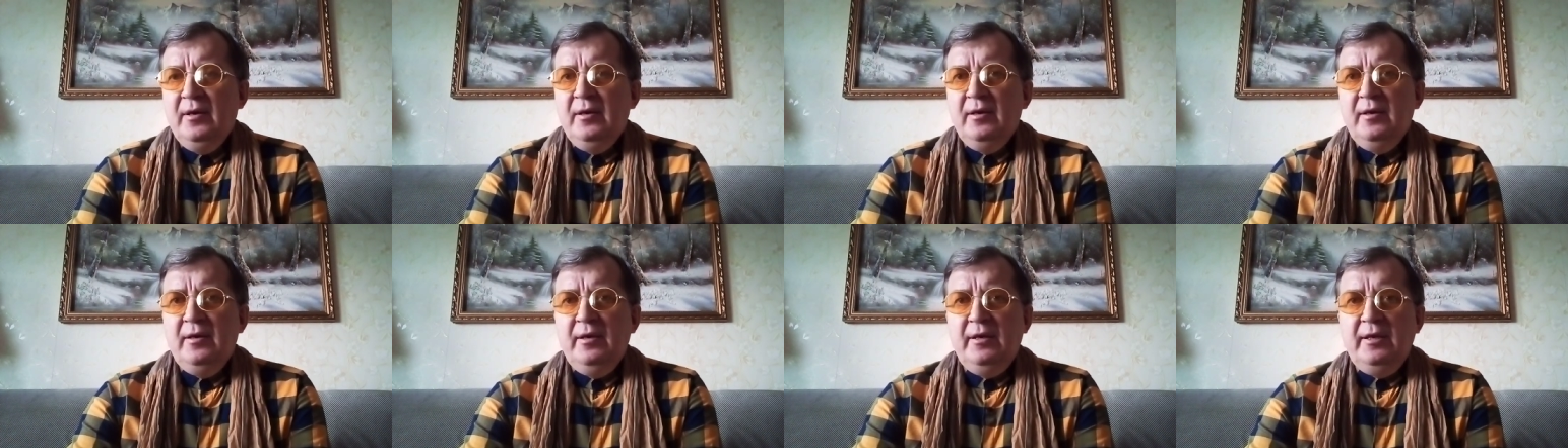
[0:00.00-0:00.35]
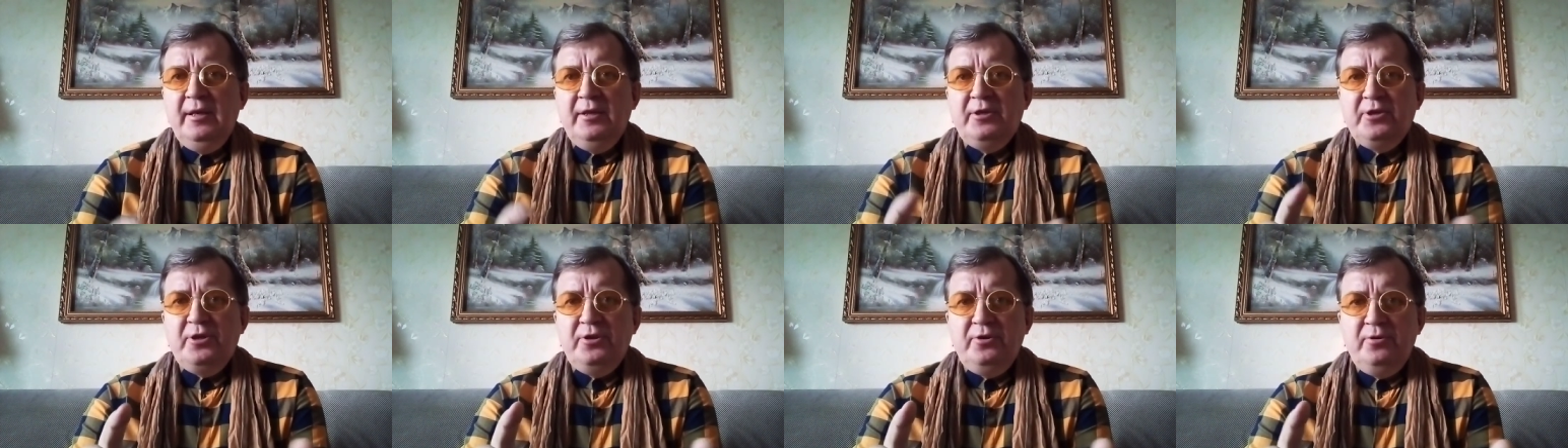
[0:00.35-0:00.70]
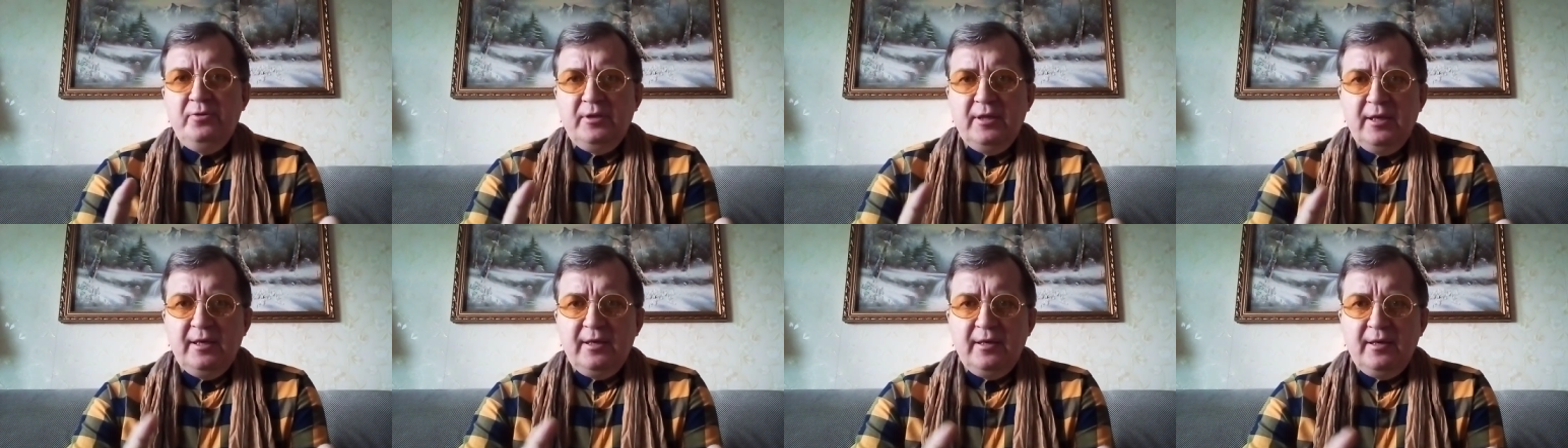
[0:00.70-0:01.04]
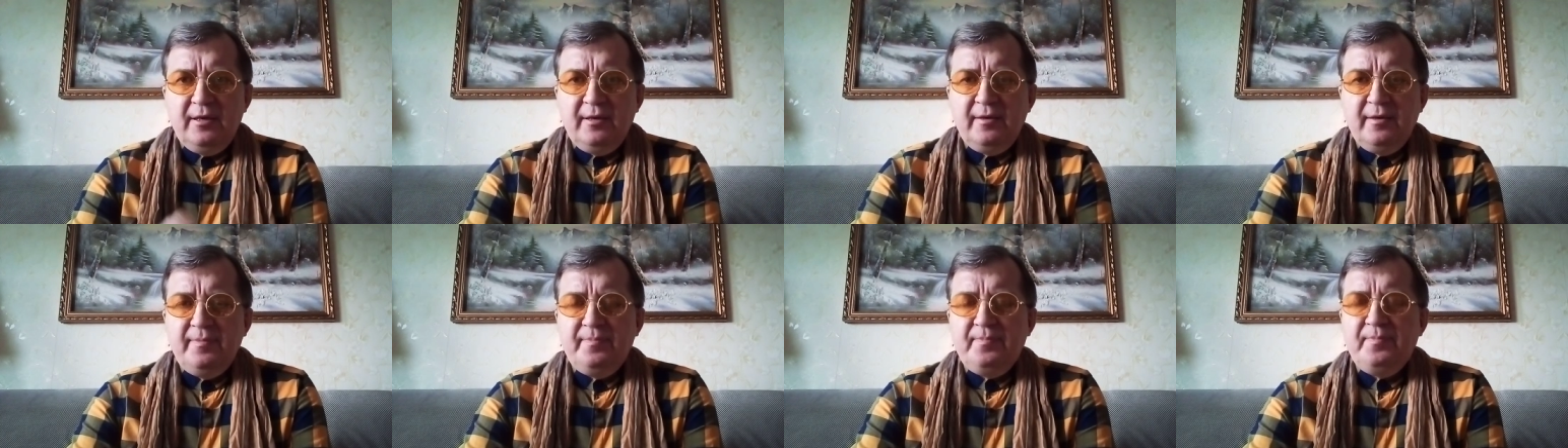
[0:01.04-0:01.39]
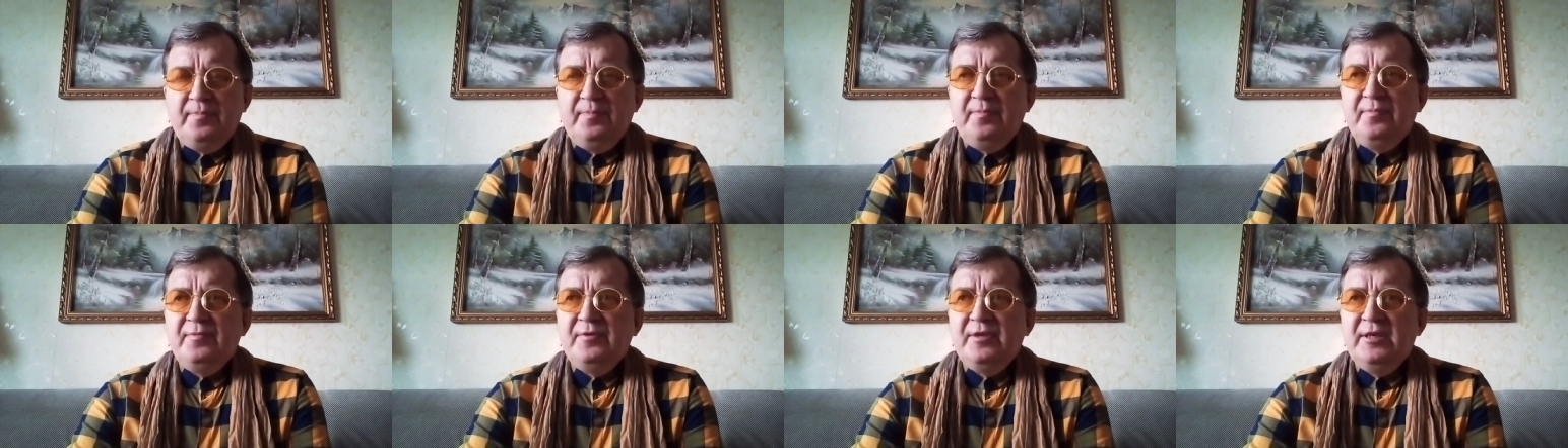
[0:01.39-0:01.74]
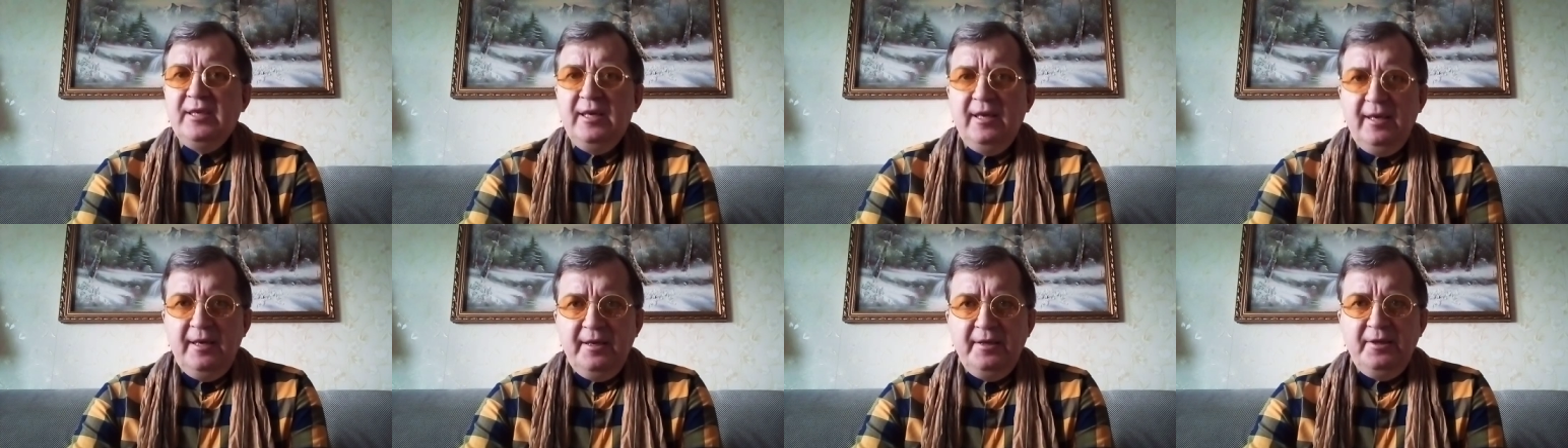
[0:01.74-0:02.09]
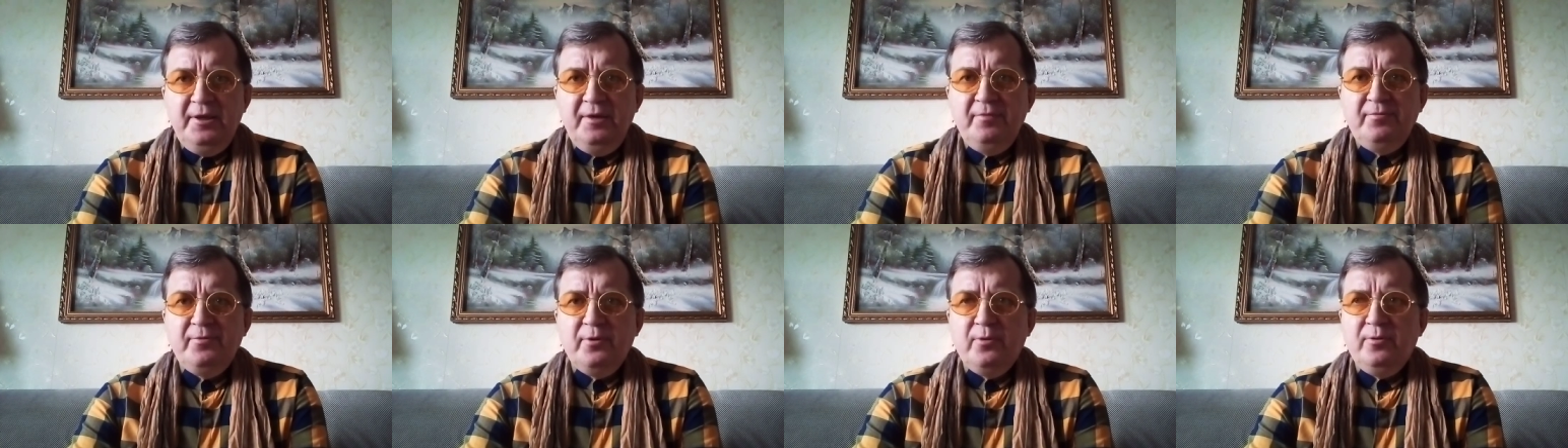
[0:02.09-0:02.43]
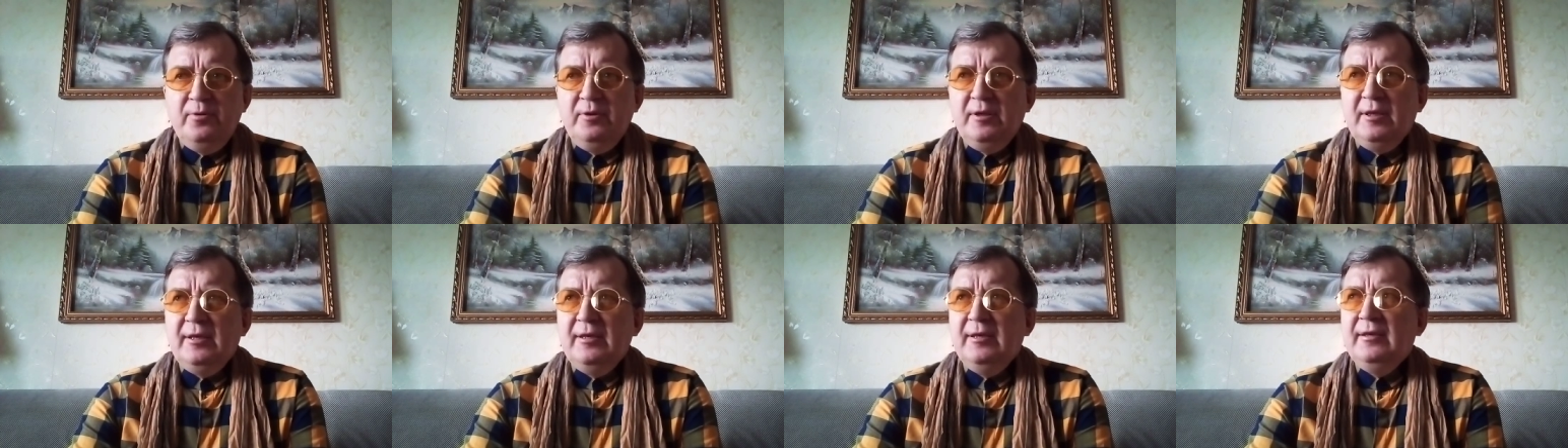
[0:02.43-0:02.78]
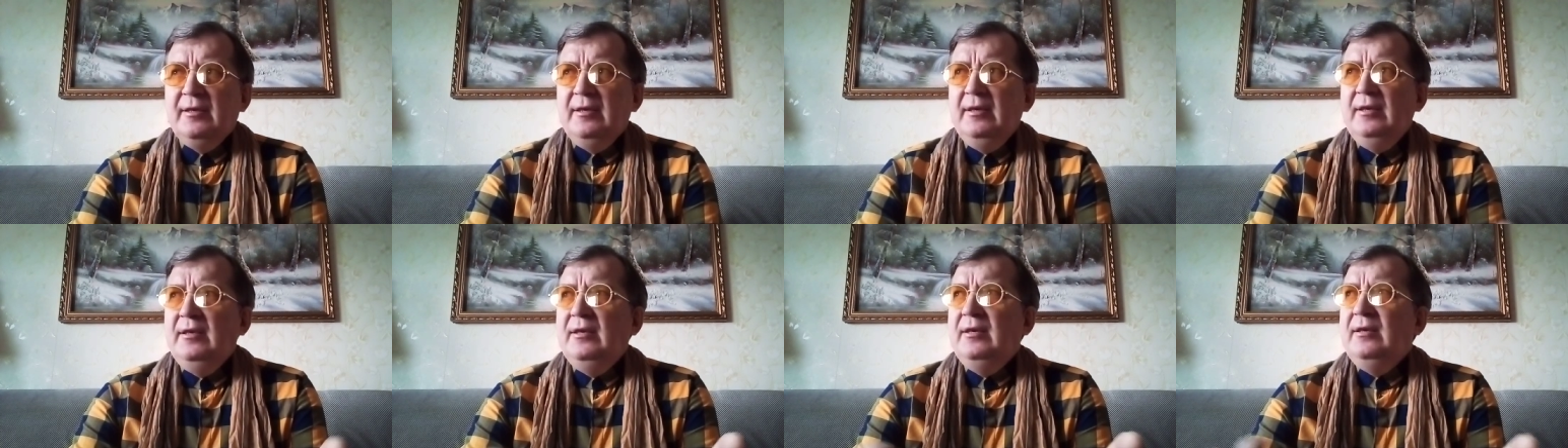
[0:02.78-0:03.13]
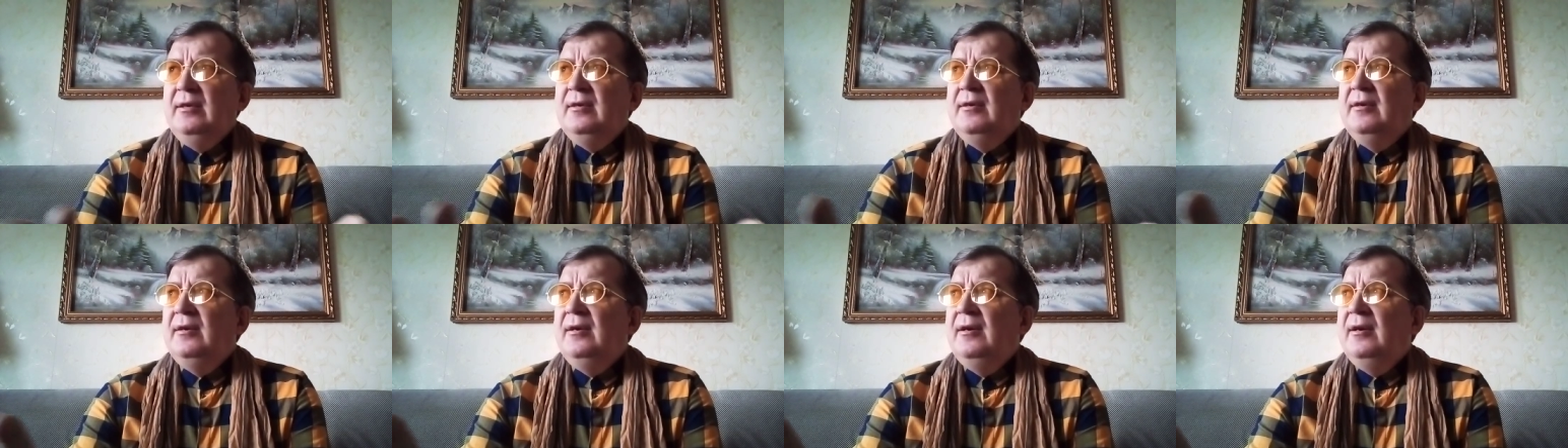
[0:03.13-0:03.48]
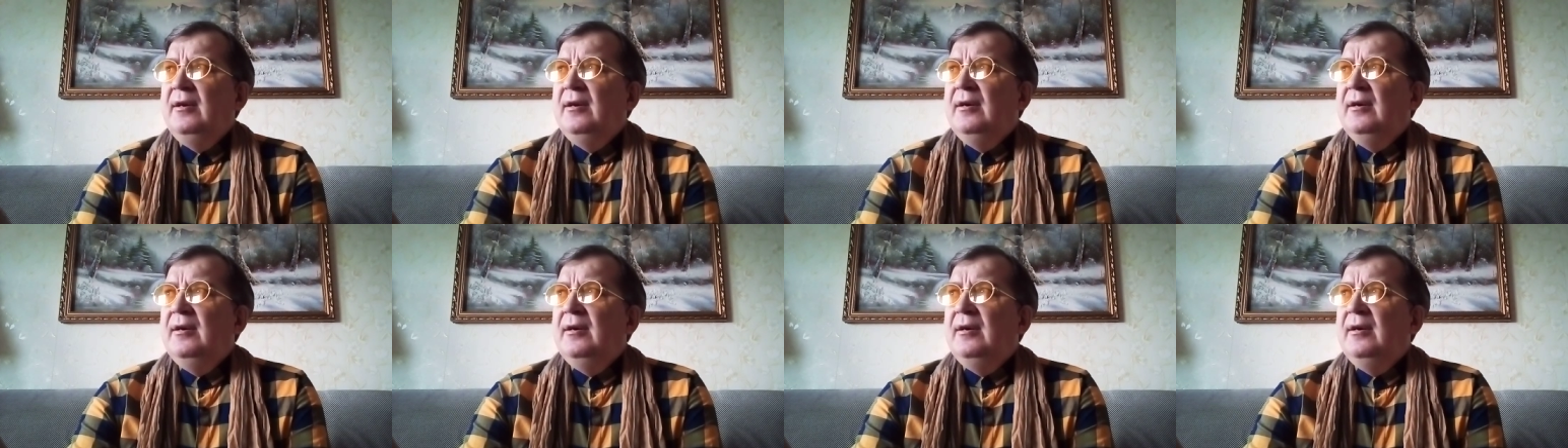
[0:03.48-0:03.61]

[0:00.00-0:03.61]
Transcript: Речь идет о всей линии фронта, и